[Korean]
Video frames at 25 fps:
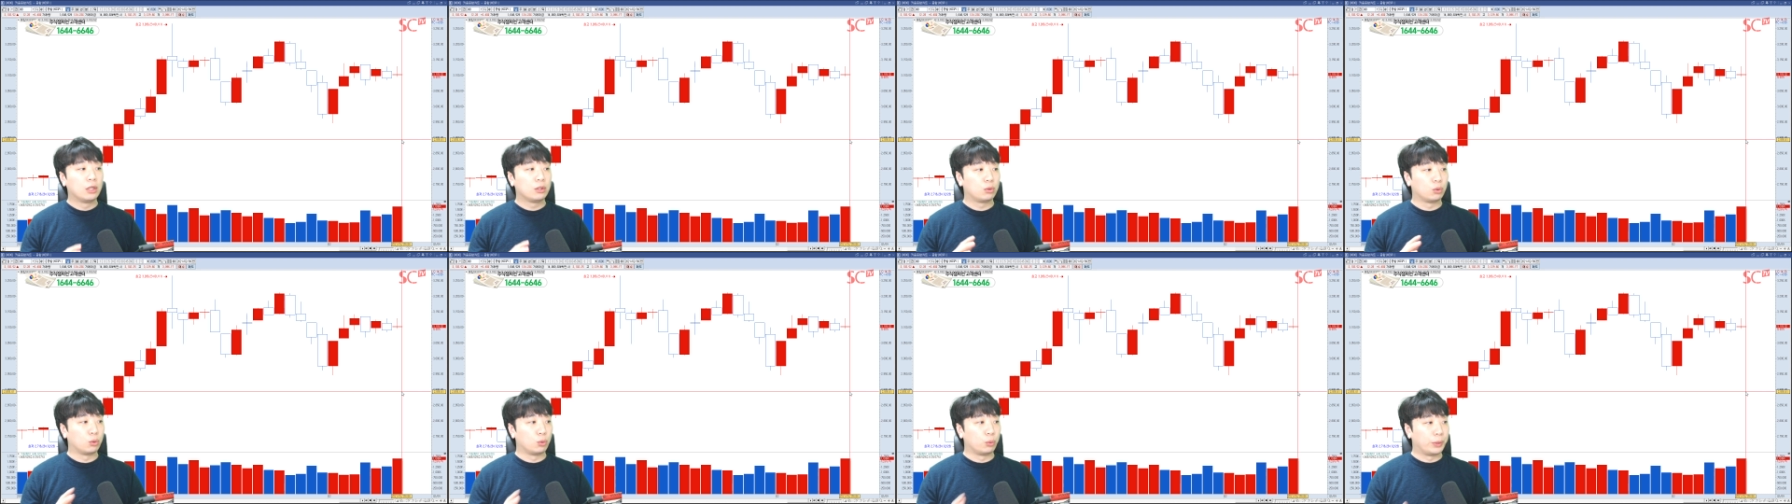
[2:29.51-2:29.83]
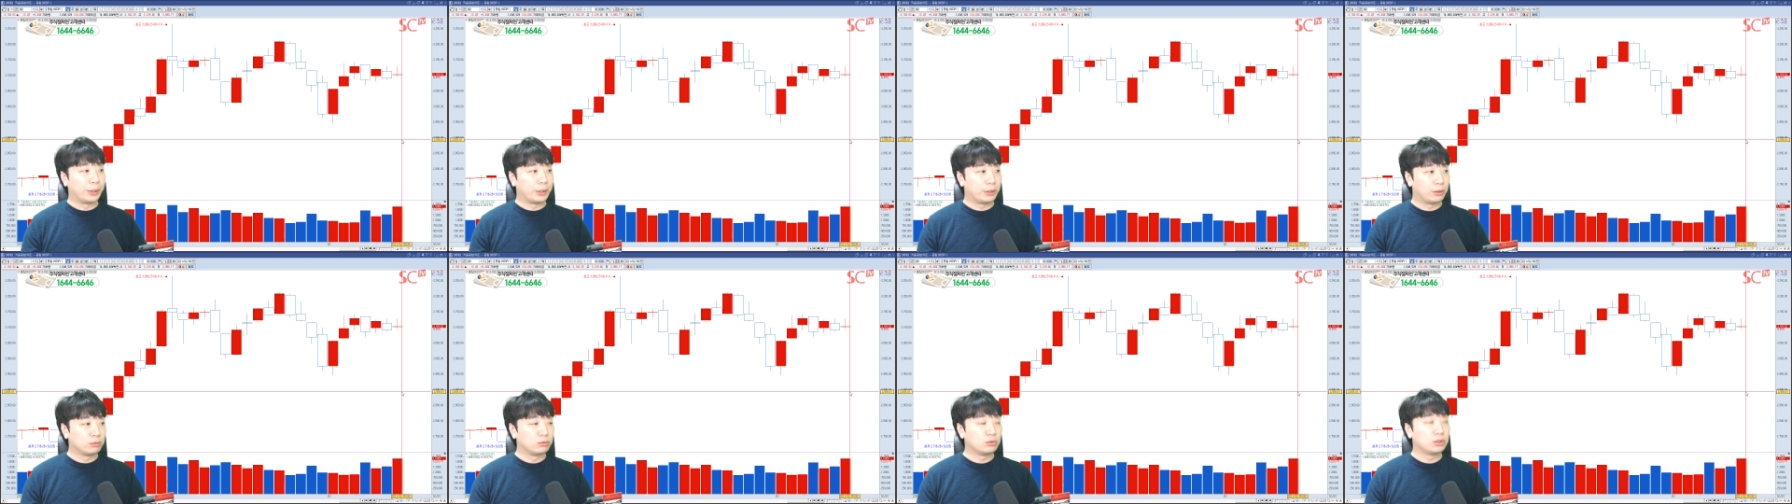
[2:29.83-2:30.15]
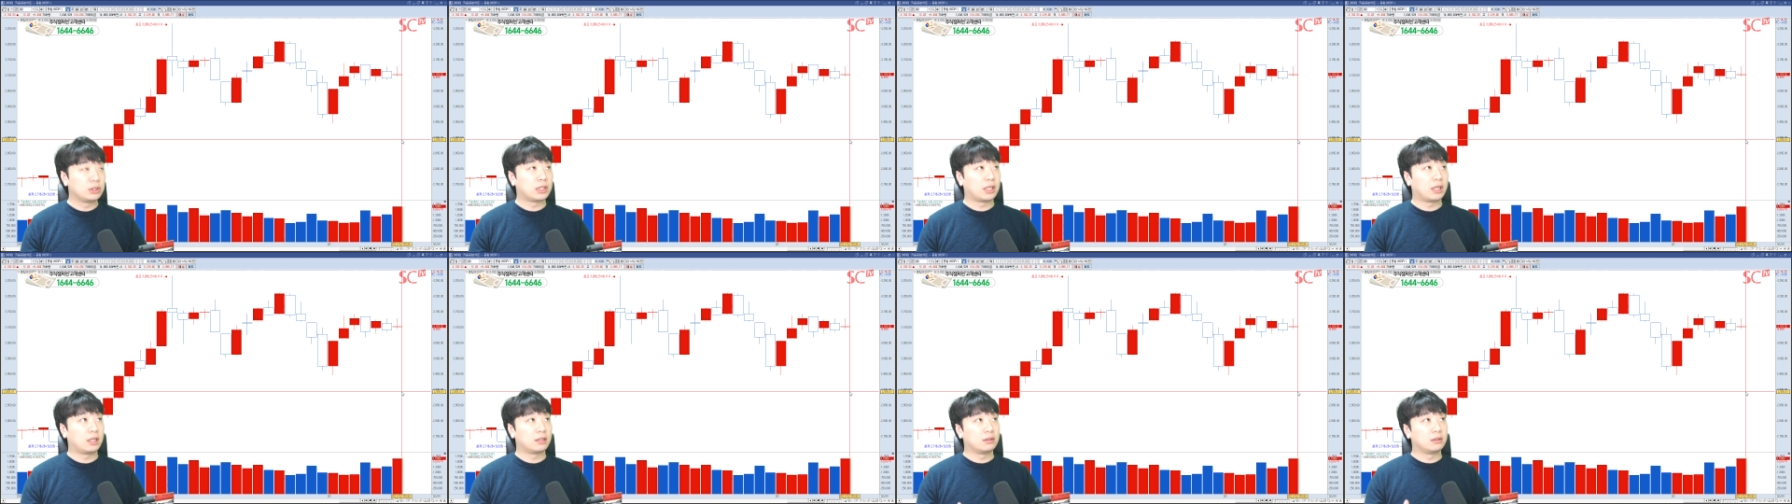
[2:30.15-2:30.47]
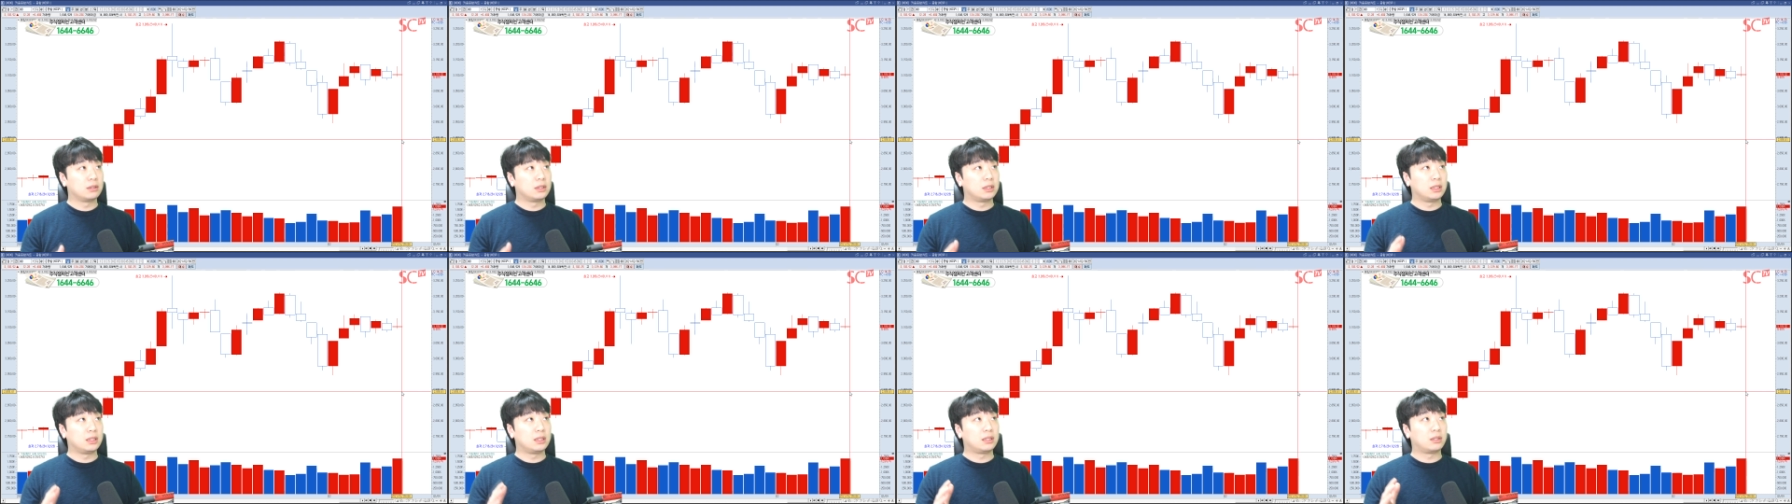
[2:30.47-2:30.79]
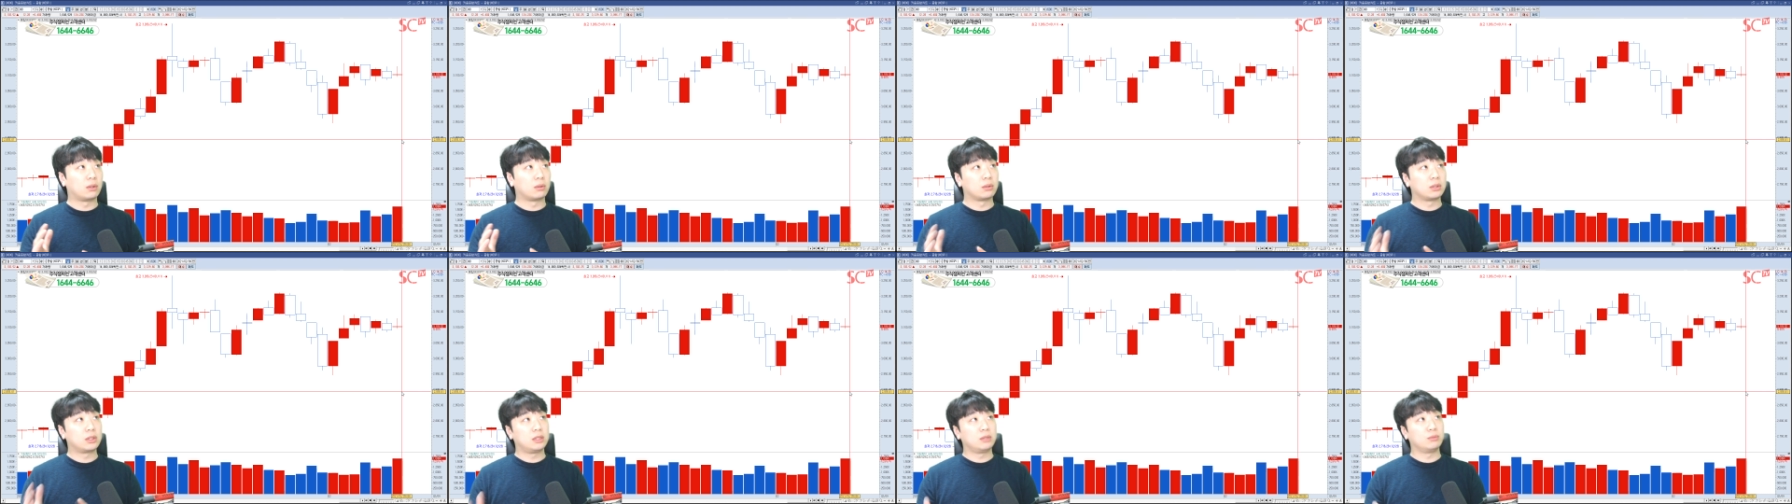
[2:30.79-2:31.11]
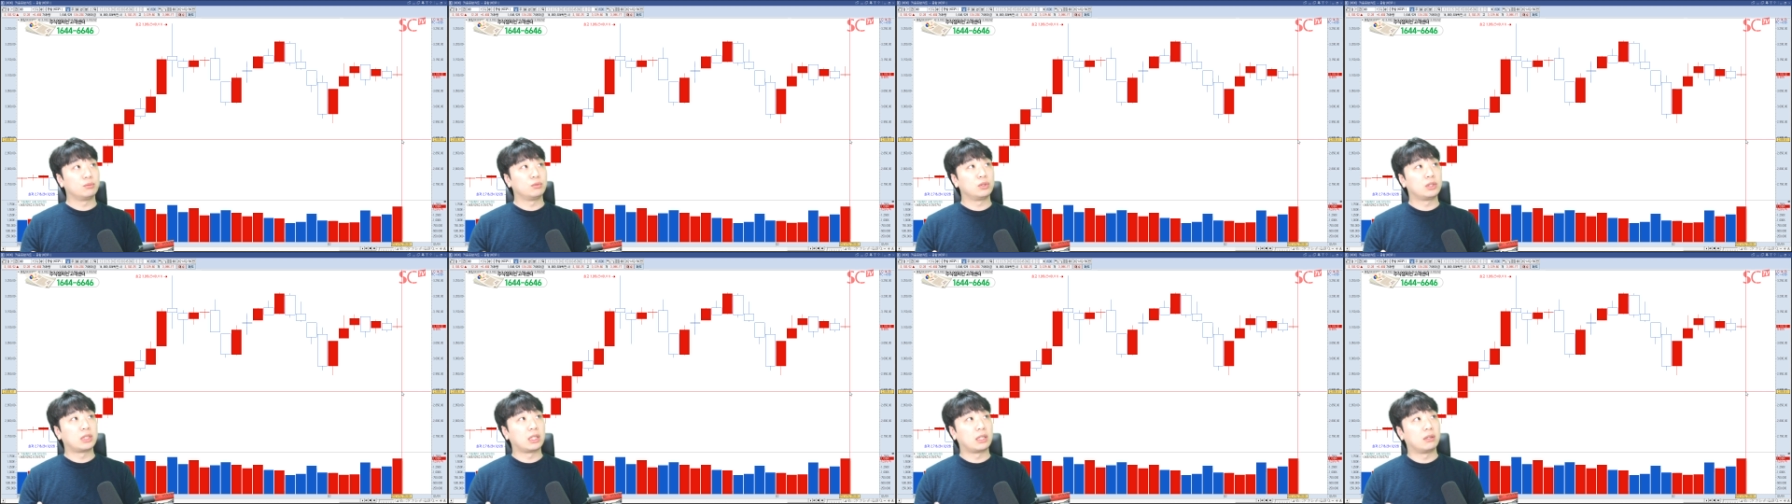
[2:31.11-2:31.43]
또 외교 문제라든지 정치
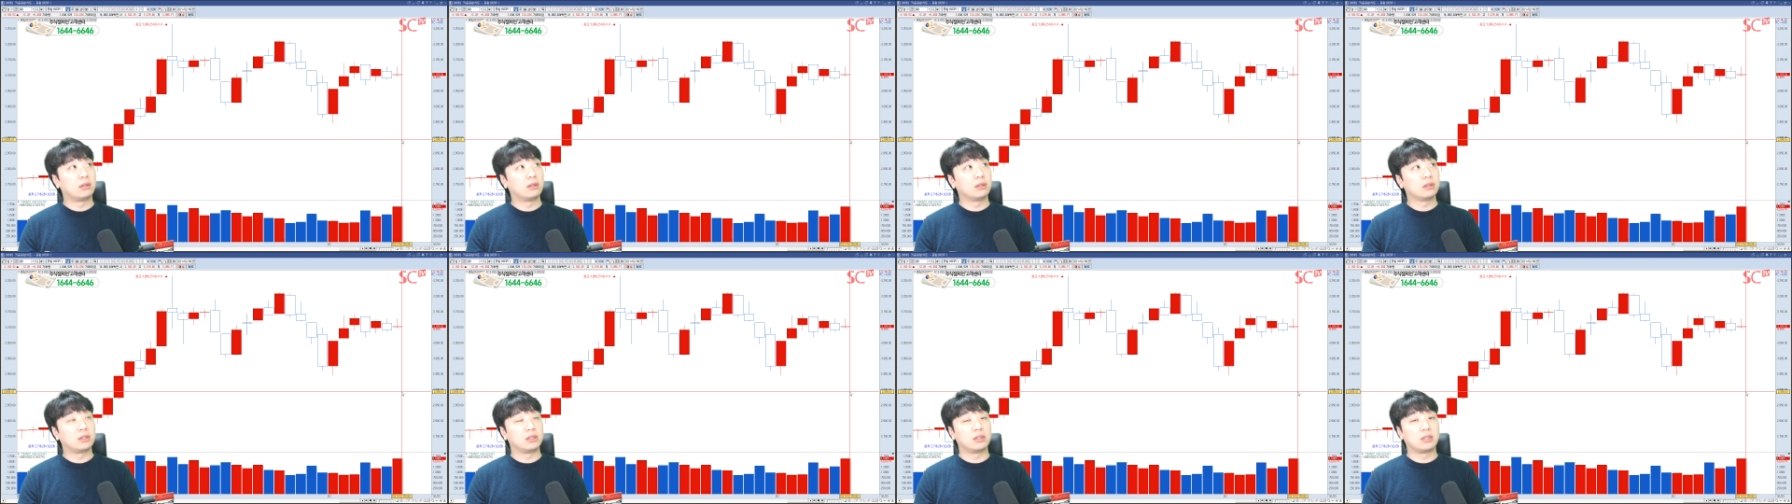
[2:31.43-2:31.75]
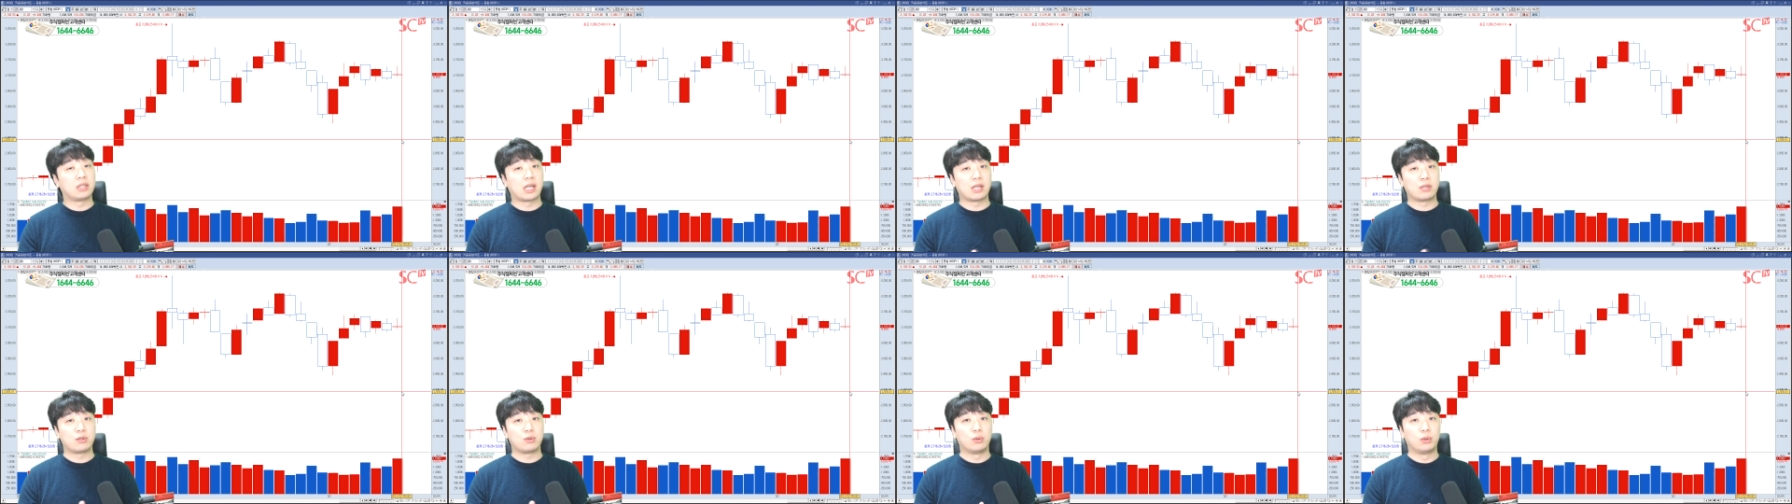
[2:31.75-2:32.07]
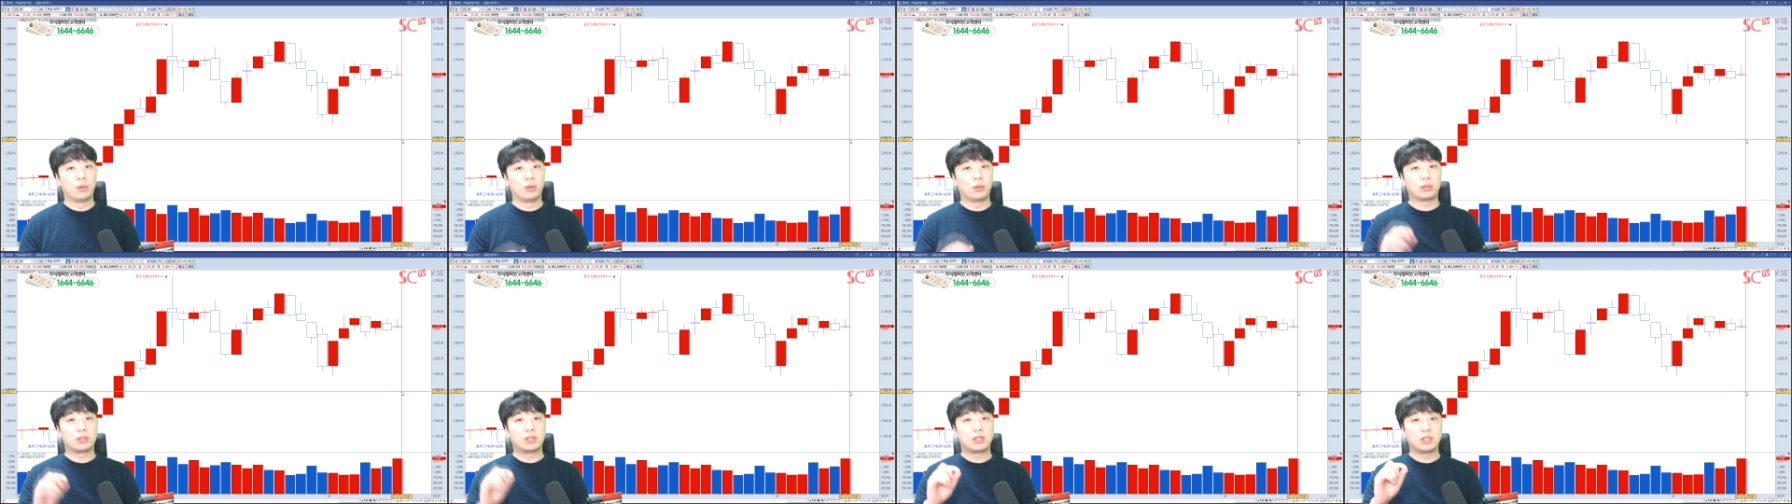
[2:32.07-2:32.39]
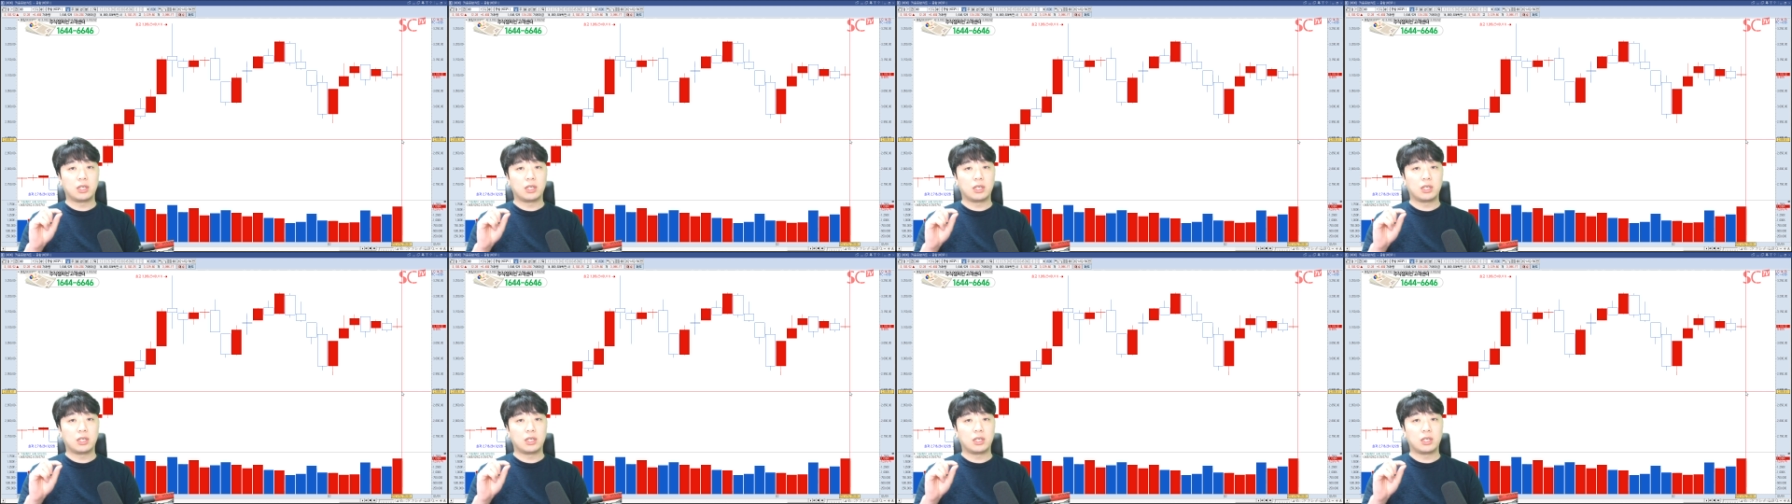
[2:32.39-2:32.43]
문제 이런 것들은 계속